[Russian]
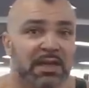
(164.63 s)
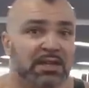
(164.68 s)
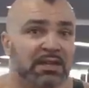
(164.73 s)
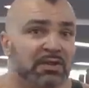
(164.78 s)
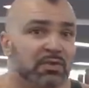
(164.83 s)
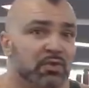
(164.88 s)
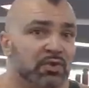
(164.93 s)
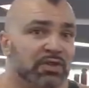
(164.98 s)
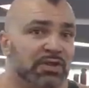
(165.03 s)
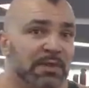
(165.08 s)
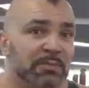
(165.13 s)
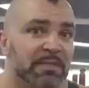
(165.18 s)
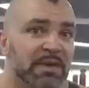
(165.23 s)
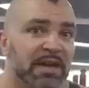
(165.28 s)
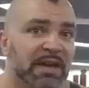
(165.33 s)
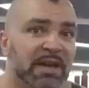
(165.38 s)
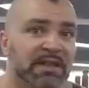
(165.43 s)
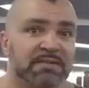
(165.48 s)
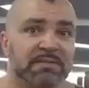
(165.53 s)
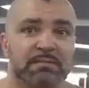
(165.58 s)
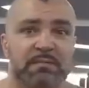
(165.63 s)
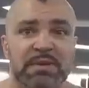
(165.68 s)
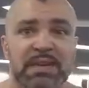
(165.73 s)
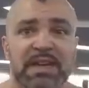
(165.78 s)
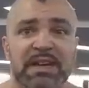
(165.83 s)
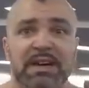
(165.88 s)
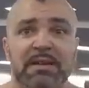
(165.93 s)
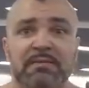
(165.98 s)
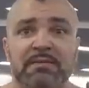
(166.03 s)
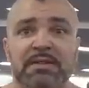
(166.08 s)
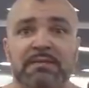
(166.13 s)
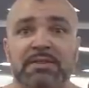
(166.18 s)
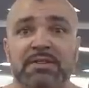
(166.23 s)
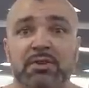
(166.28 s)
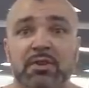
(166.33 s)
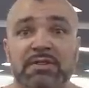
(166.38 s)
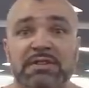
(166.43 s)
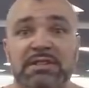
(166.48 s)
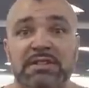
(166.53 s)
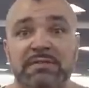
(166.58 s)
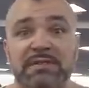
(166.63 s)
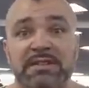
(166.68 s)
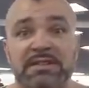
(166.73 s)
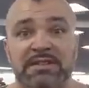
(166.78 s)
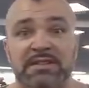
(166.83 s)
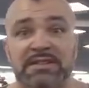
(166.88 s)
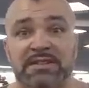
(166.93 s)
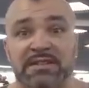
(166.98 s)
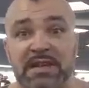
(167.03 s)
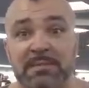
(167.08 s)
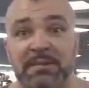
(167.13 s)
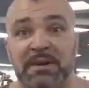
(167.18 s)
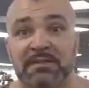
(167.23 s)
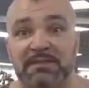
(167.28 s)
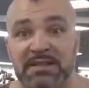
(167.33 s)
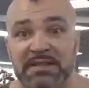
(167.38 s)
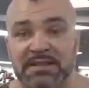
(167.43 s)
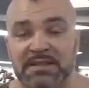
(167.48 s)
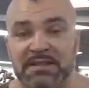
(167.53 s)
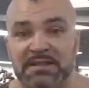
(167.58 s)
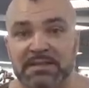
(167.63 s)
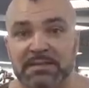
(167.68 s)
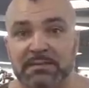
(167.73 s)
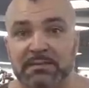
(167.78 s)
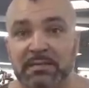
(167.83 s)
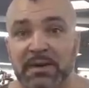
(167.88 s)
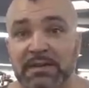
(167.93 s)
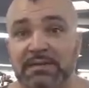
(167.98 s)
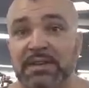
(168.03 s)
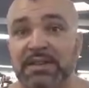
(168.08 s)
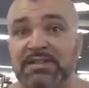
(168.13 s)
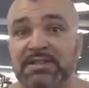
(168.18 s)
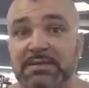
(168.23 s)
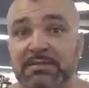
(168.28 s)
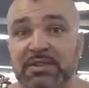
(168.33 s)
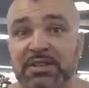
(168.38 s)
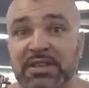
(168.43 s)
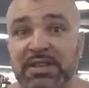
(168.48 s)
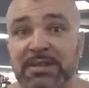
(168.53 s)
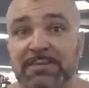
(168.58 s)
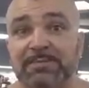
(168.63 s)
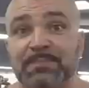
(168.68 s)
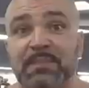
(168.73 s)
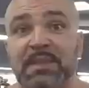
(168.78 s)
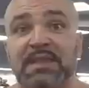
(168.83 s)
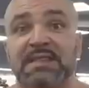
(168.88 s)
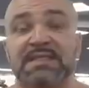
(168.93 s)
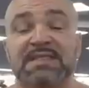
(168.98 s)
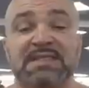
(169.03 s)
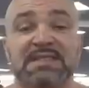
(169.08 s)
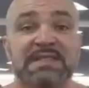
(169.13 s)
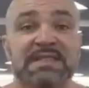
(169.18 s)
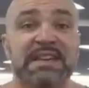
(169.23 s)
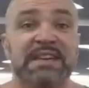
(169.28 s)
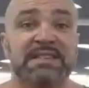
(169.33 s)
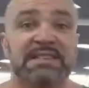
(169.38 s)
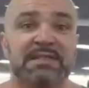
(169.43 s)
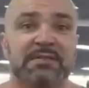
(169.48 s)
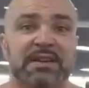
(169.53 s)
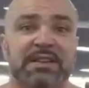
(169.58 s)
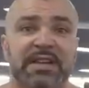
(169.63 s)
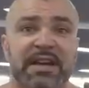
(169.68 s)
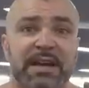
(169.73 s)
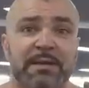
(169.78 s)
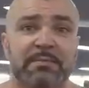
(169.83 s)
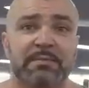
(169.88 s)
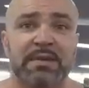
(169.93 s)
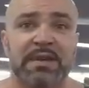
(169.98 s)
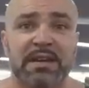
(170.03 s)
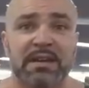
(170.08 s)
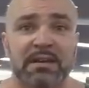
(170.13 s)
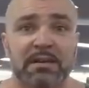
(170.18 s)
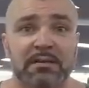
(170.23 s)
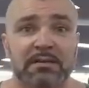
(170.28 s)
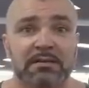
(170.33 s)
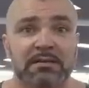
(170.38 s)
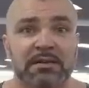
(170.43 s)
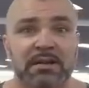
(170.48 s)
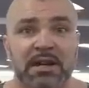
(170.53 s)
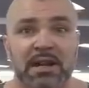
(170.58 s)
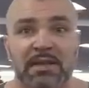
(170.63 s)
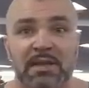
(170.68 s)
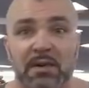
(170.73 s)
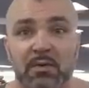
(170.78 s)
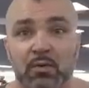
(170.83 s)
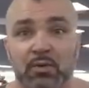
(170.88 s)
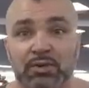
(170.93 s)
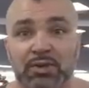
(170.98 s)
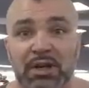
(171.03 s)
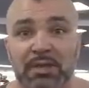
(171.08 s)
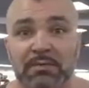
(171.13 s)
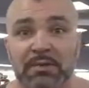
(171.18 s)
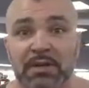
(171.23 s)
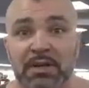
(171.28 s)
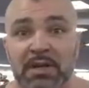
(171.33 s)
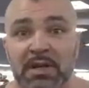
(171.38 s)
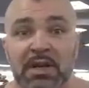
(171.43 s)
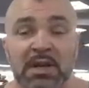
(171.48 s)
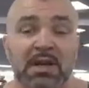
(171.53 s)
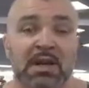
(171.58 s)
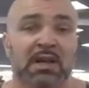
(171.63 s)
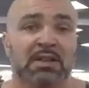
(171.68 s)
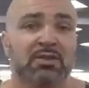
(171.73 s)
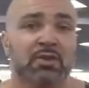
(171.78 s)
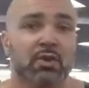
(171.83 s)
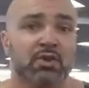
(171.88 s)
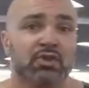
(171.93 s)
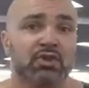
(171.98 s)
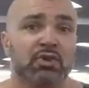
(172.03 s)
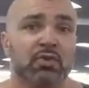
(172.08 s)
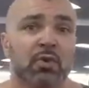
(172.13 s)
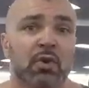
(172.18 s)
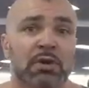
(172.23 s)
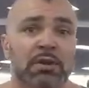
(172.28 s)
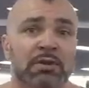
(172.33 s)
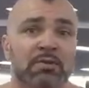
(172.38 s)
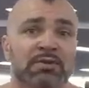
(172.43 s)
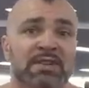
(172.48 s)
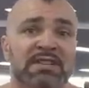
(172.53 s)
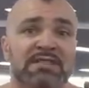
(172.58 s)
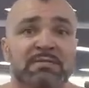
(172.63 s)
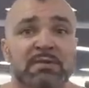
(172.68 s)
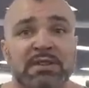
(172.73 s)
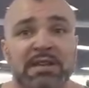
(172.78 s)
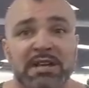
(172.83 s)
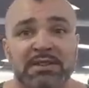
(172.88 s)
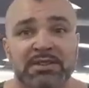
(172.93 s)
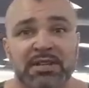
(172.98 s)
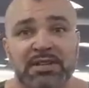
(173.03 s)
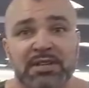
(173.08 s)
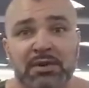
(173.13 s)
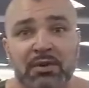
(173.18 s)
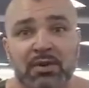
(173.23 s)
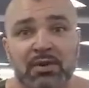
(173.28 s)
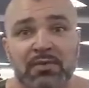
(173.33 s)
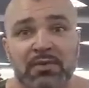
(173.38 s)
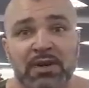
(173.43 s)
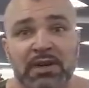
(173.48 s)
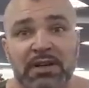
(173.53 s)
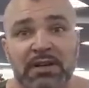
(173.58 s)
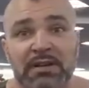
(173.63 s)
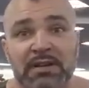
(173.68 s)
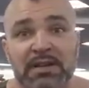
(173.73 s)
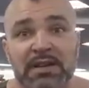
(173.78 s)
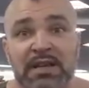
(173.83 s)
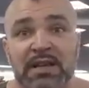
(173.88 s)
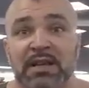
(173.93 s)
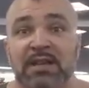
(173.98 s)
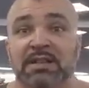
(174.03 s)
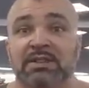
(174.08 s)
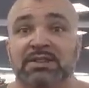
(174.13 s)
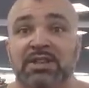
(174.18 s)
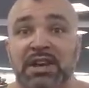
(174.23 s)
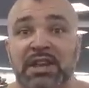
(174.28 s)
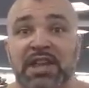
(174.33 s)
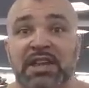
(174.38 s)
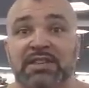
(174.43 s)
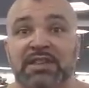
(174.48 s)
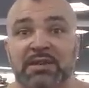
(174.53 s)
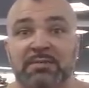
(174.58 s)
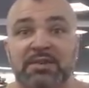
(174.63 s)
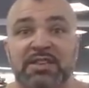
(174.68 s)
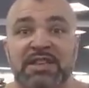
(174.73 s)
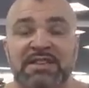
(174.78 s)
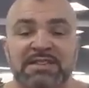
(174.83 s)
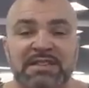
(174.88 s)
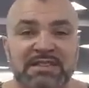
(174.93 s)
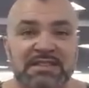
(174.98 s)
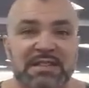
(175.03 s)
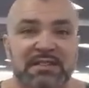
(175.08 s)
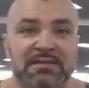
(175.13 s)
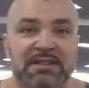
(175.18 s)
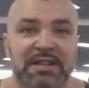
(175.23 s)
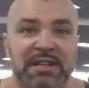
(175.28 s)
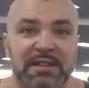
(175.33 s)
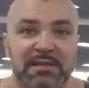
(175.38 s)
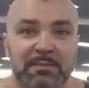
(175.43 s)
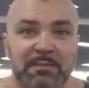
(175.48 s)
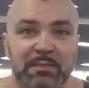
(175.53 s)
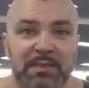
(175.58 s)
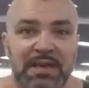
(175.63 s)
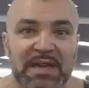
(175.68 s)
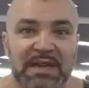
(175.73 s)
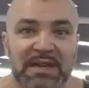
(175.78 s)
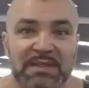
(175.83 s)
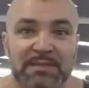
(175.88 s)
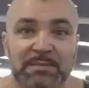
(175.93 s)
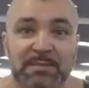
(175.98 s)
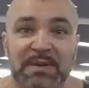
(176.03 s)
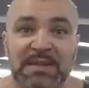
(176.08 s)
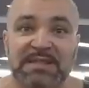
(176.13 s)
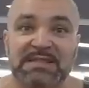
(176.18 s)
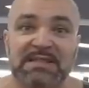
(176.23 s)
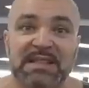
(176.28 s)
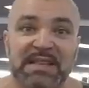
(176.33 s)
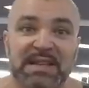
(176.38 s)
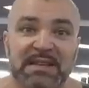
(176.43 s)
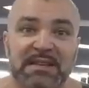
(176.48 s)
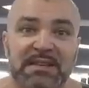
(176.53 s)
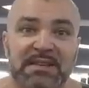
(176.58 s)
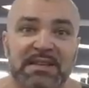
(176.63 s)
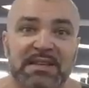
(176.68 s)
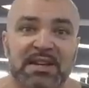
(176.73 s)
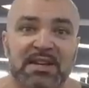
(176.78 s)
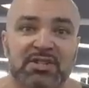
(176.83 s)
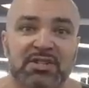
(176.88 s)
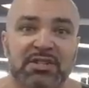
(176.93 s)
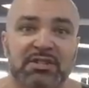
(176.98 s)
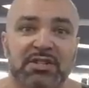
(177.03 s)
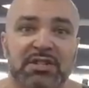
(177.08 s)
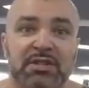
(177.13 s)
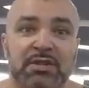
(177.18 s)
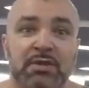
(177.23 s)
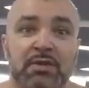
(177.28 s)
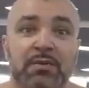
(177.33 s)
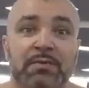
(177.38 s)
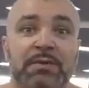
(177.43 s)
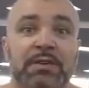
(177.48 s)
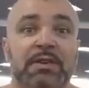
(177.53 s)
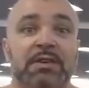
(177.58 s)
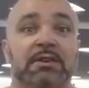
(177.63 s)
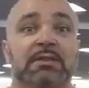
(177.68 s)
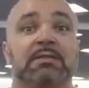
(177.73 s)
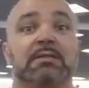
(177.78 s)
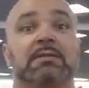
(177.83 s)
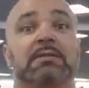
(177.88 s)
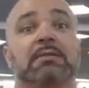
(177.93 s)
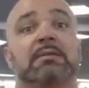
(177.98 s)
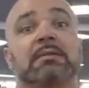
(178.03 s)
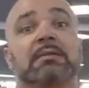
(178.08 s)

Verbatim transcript: и не нужно бегать, бегом вы выносливость не повысите. Поверьте мне, с детства я бегал рано утром, до школы у нас была тренировка. Тренер меня заставлял бегать постоянно на каждой тренировке.